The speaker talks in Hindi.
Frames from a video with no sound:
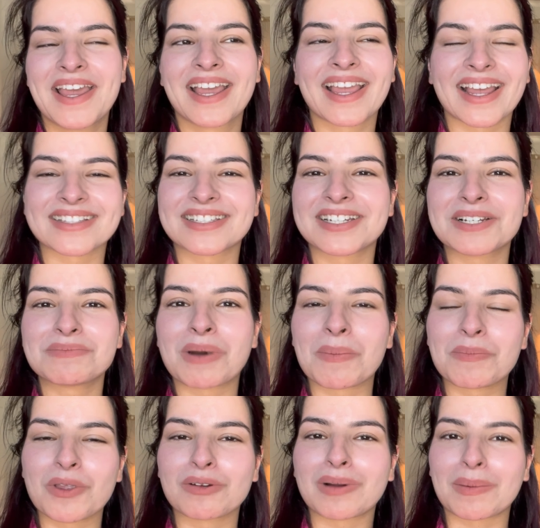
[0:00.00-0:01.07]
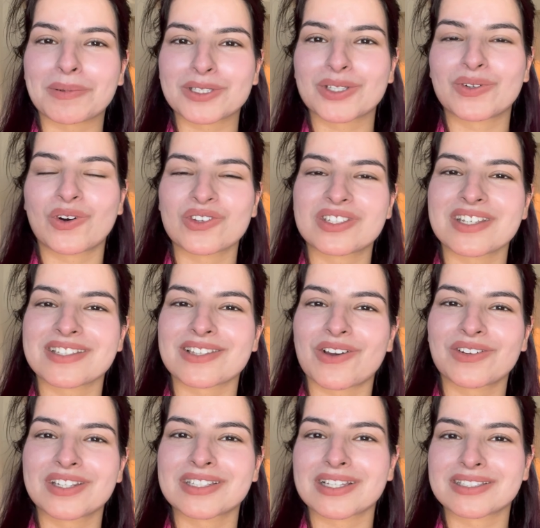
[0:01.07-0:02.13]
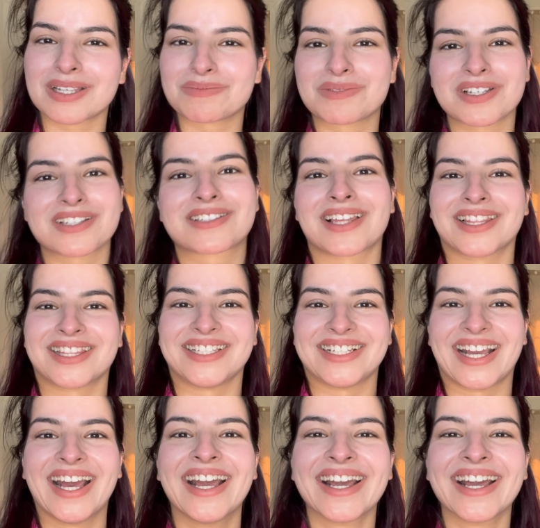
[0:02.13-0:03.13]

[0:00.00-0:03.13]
कहते हैं ना मम्मी और पापा तो वो चीज़ है उनके साथ सब चीज़ चलती है